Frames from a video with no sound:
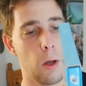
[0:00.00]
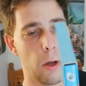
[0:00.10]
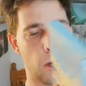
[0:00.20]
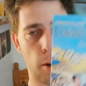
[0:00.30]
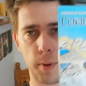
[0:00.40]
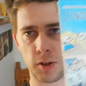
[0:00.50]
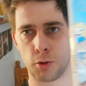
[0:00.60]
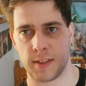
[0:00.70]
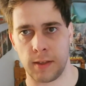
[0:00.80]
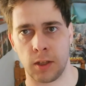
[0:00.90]
Euh, parce que
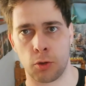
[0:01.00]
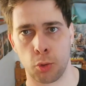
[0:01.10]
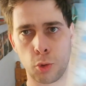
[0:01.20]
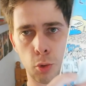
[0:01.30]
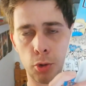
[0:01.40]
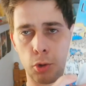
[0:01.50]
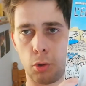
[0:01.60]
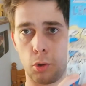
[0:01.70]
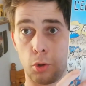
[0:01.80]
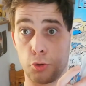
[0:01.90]
ça nique tout, donc
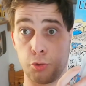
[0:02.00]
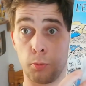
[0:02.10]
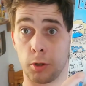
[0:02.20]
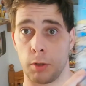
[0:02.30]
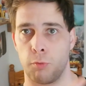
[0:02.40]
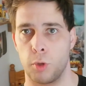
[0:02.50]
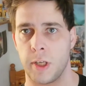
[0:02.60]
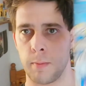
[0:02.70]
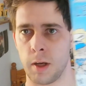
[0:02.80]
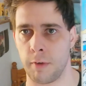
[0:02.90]
euh, je vous demanderai de vous
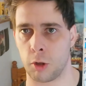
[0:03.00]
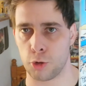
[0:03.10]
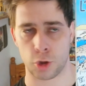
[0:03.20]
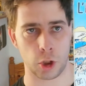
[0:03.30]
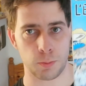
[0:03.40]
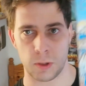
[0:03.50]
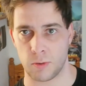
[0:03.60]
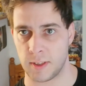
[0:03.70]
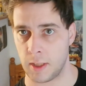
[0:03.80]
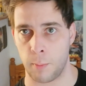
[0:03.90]
calmer avec le scotch parce que
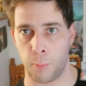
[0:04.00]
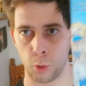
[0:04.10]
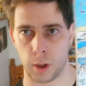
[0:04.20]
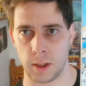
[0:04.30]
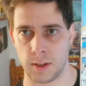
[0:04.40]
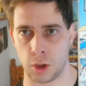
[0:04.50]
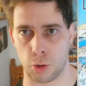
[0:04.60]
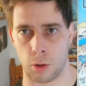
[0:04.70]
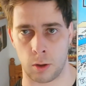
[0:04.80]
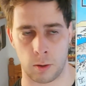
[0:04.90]
c'est un peu
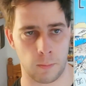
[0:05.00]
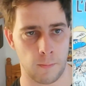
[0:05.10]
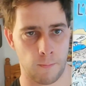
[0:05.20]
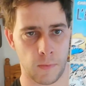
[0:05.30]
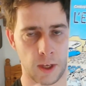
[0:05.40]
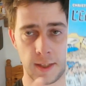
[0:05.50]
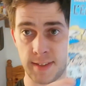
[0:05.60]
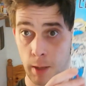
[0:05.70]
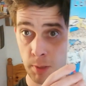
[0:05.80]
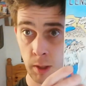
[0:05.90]
ridicule. Et
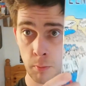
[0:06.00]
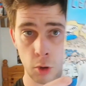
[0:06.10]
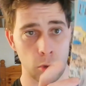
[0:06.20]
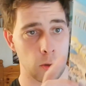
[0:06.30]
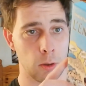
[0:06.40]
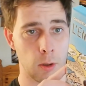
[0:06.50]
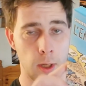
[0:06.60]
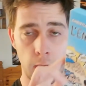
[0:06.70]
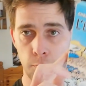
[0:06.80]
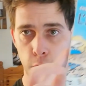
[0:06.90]
ça abîme,
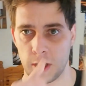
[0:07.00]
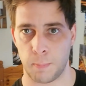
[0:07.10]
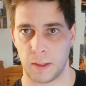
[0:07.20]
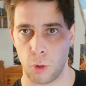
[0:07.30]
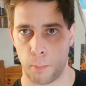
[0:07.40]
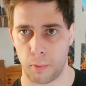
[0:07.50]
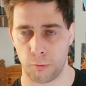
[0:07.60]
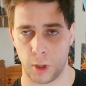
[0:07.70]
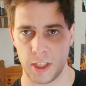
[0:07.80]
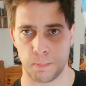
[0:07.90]
et vous,
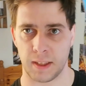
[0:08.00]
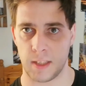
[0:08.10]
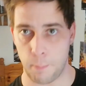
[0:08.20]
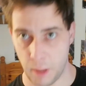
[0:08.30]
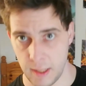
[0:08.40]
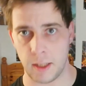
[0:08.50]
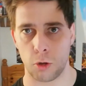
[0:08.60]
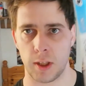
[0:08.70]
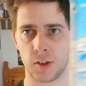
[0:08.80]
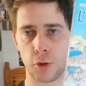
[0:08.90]
respectez pas les
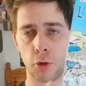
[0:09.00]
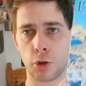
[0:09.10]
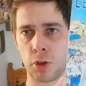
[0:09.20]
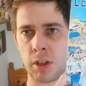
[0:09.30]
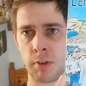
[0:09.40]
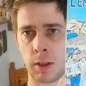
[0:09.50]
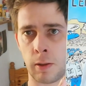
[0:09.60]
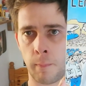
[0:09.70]
collectionneurs de DVD.